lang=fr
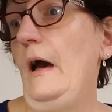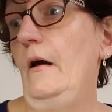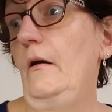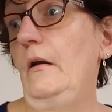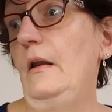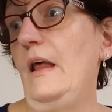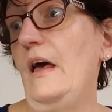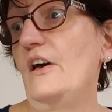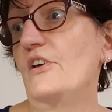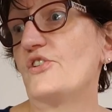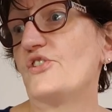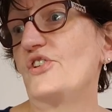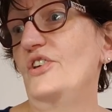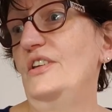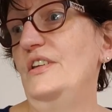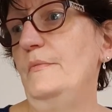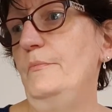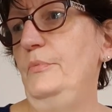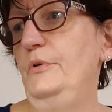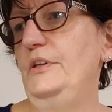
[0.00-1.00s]
Alors là,
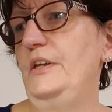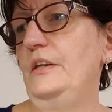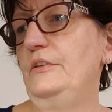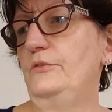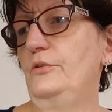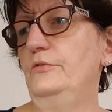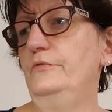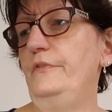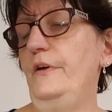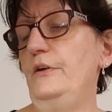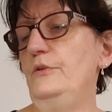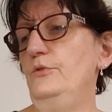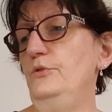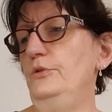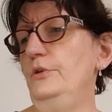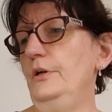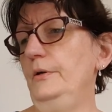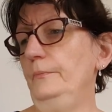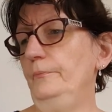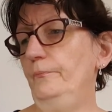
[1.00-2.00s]
j'en ai peut-être trouvé
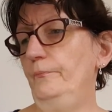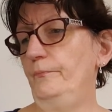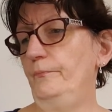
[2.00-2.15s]
une.